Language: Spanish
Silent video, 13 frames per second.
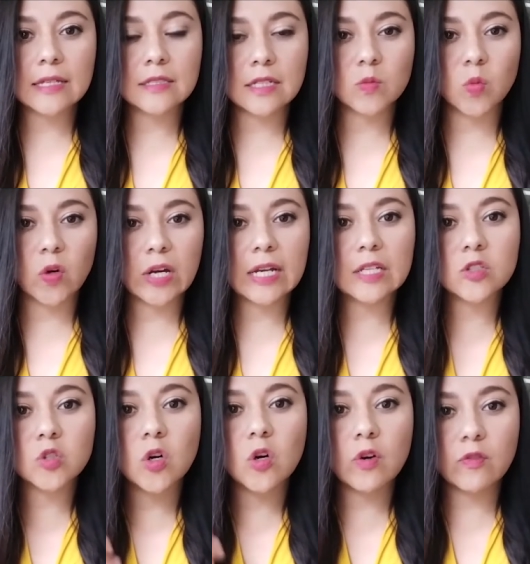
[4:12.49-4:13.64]
estas mujeres
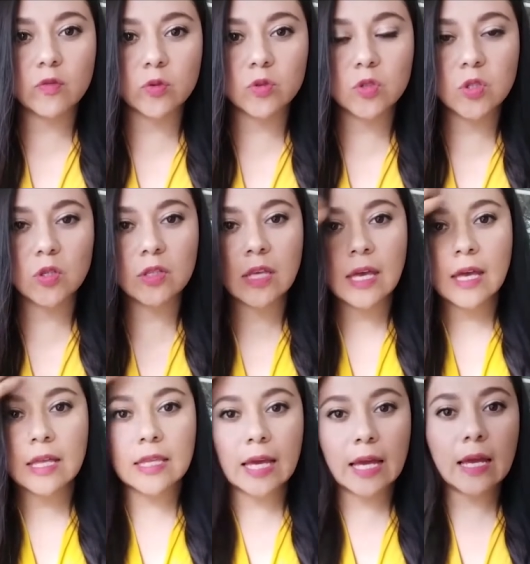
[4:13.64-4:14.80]
solo en función
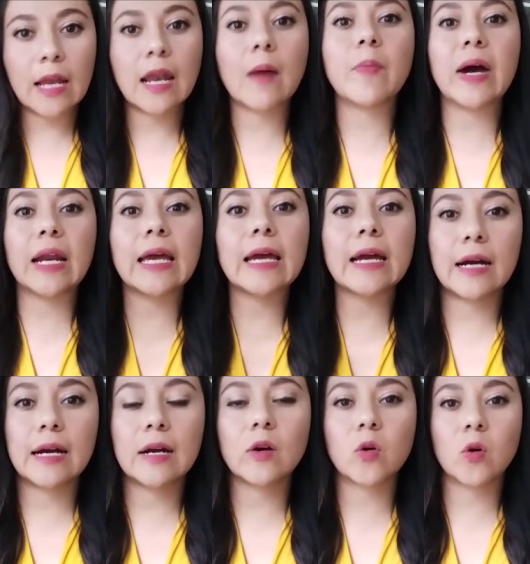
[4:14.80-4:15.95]
de la
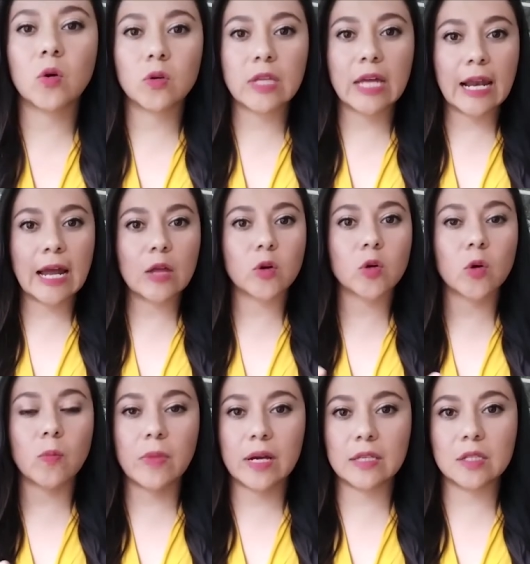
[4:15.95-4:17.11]
pareja o del lado
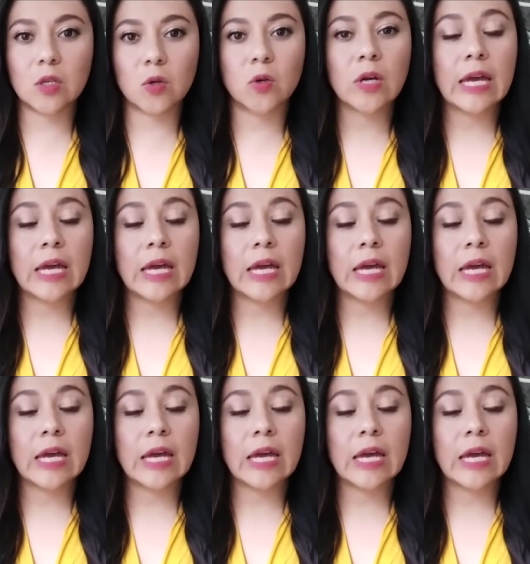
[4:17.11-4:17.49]
romántico,